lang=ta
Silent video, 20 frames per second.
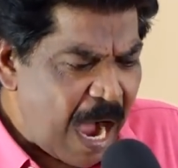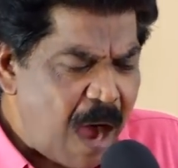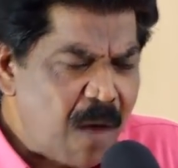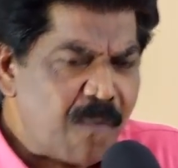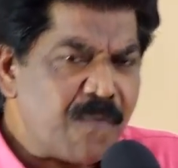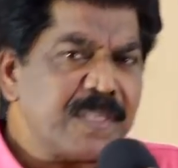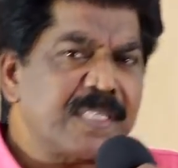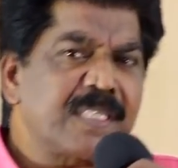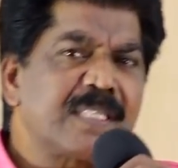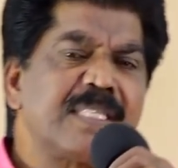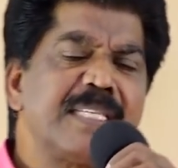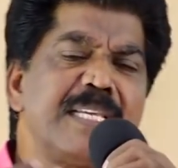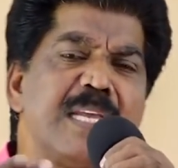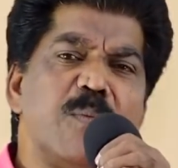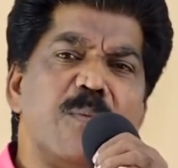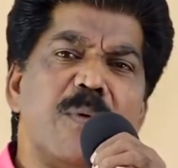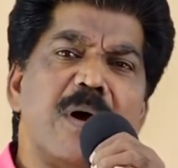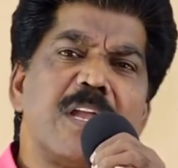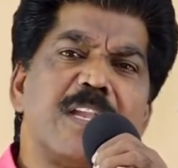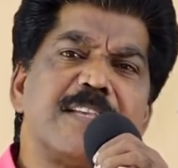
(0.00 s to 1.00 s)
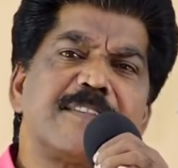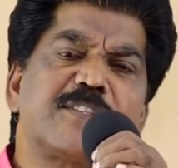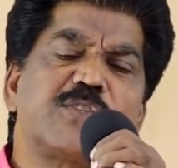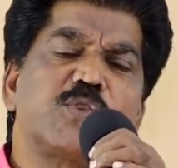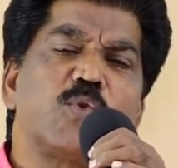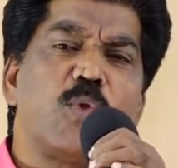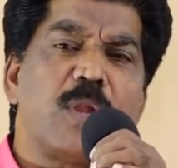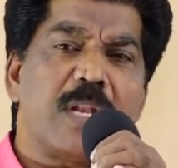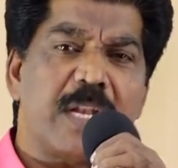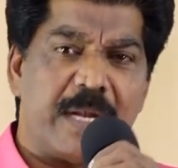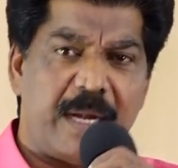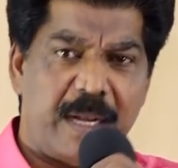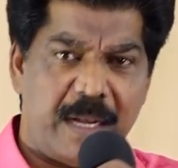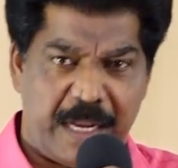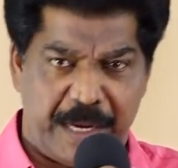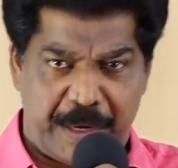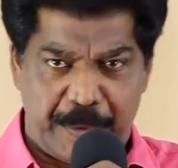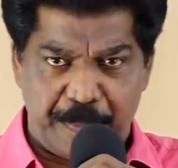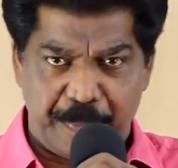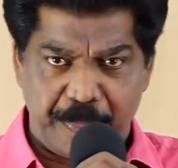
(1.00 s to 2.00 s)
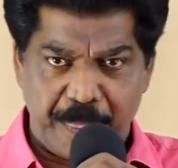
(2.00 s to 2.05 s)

அவசியமான சூழல்களிலே